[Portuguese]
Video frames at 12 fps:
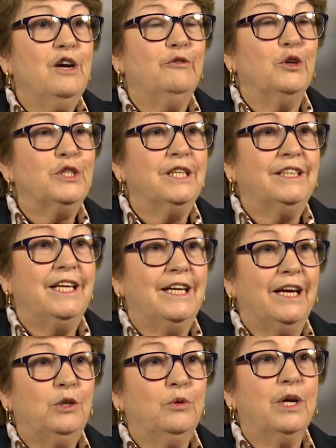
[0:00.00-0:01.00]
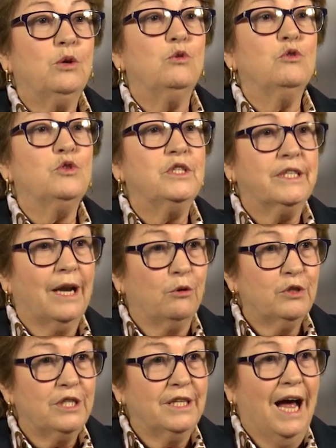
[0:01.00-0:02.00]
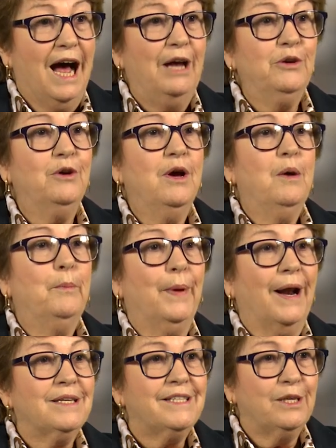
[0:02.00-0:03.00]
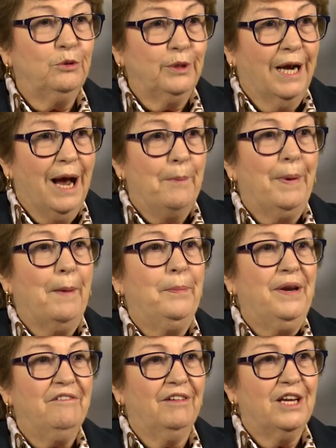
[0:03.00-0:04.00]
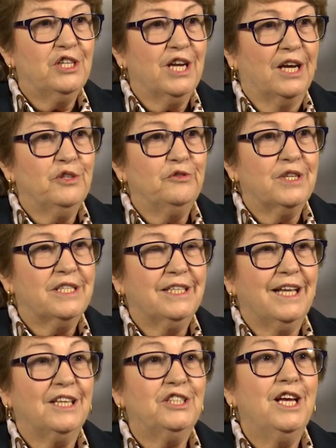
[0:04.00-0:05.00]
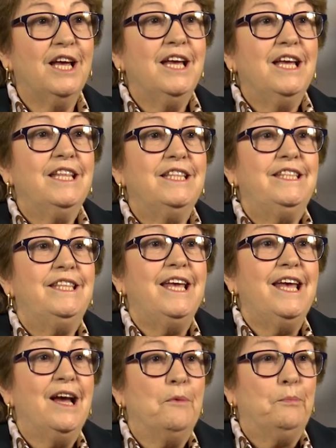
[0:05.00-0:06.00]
você tem aí um recurso extraordinário para assegurar, para privilegiar a diversidade de,